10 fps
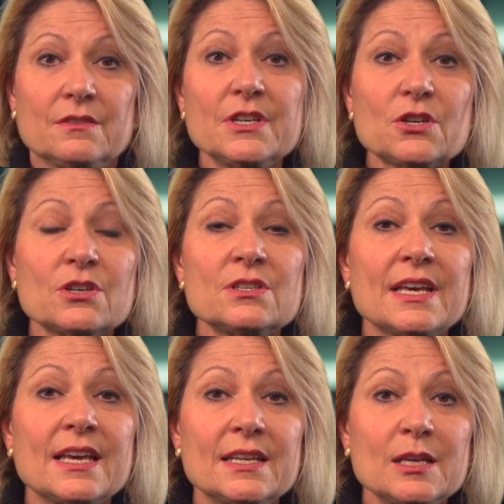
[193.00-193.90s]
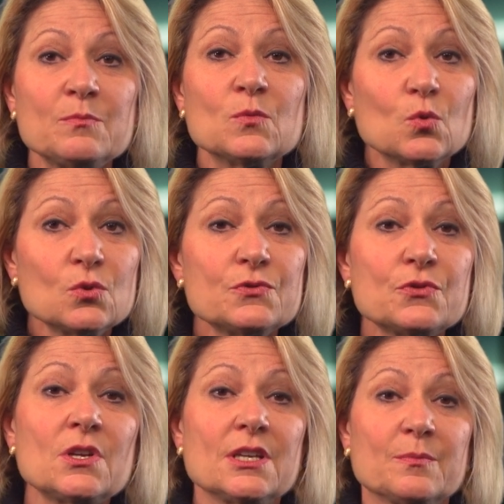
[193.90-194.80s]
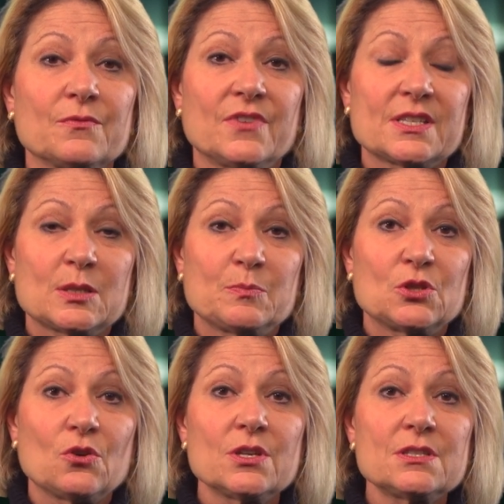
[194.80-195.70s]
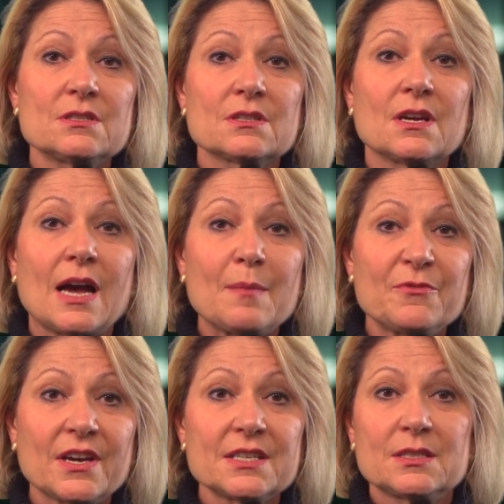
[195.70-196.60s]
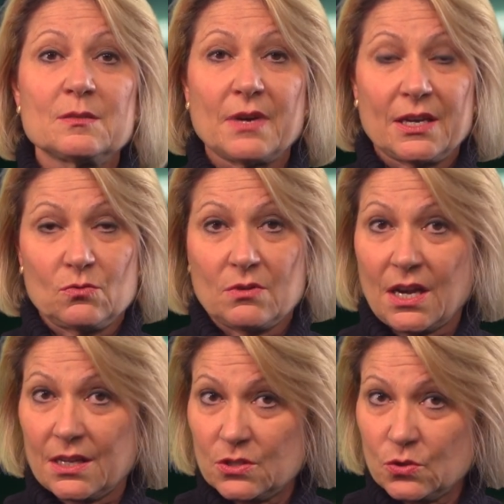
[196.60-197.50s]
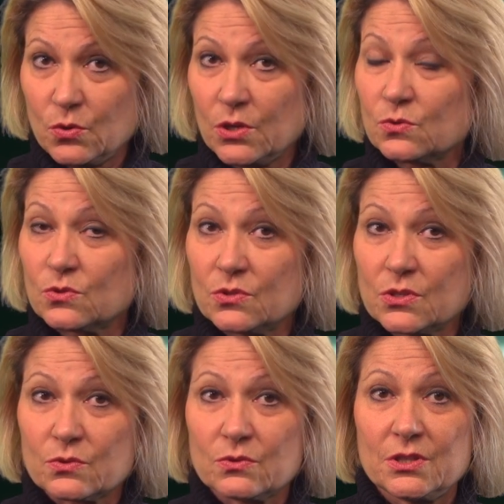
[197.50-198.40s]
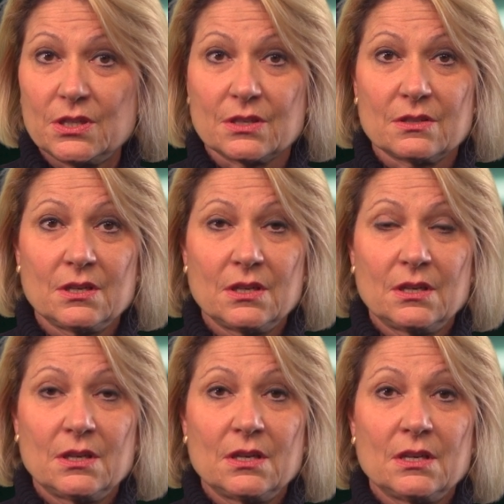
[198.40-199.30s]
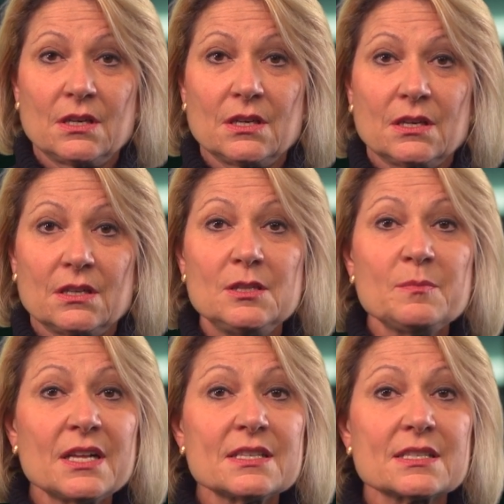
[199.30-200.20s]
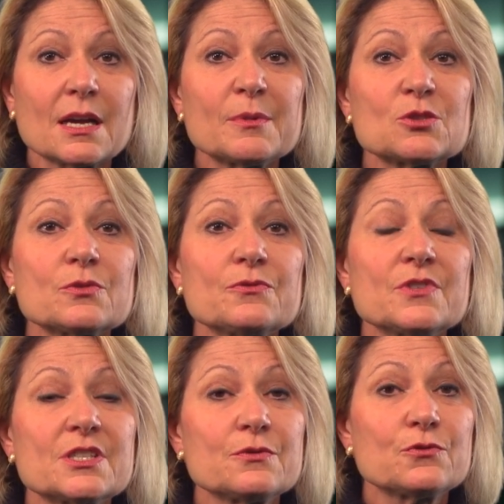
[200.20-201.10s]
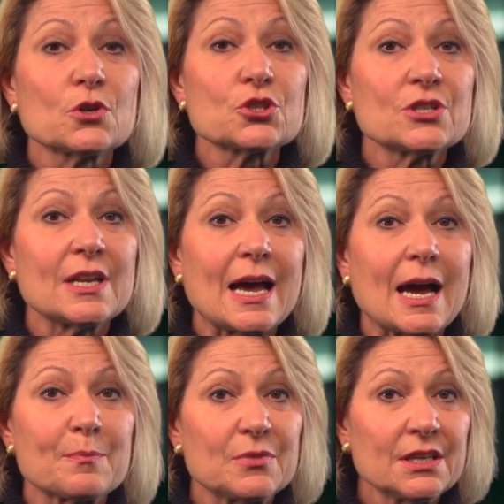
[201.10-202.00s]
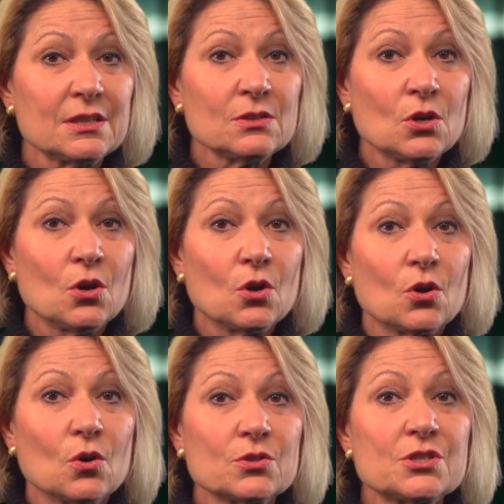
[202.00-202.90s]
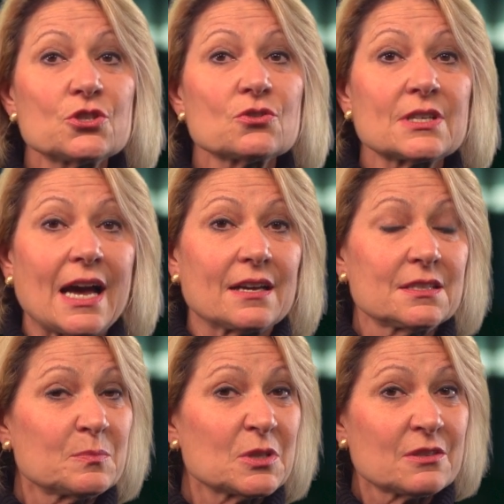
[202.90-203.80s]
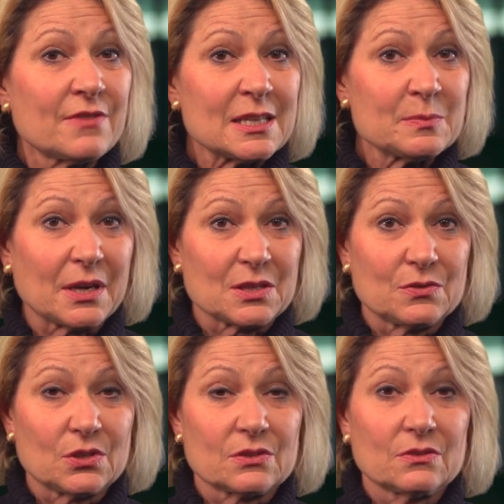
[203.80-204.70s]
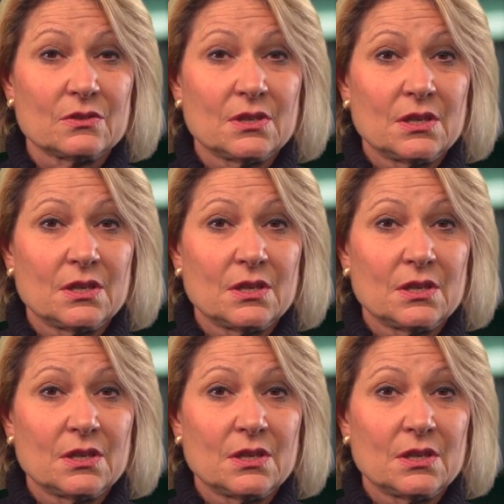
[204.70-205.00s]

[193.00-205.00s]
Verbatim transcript: Wir können erleben und vorleben, was es bedeutet, abweichende Meinungen anzuhören und zu diskutieren. Niemals aber dürfen wir sie vorschnell ablehnen und sie schon gar nicht mit Gewalt beantworten.